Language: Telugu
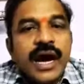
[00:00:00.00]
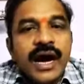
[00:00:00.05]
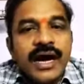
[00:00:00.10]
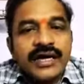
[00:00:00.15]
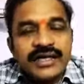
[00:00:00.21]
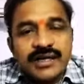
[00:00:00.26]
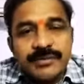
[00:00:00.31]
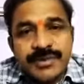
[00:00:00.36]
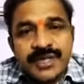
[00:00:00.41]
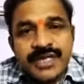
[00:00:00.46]

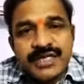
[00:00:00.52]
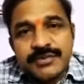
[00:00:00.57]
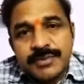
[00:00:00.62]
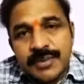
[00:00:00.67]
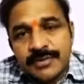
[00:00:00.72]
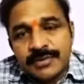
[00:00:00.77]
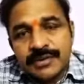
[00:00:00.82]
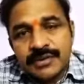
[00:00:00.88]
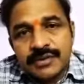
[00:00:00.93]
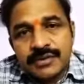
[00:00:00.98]
ఆంధ్రప్రదేశ్
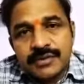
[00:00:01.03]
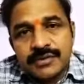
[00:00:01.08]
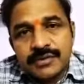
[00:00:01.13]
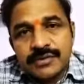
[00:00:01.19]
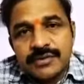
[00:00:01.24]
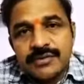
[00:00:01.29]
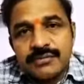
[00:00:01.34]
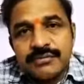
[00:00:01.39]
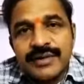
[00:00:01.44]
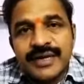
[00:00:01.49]
ప్రభుత్వం
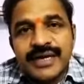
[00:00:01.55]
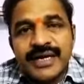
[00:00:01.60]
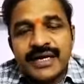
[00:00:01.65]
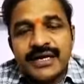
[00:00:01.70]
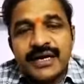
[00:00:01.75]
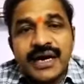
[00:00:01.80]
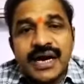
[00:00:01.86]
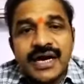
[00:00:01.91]
మీడియాకు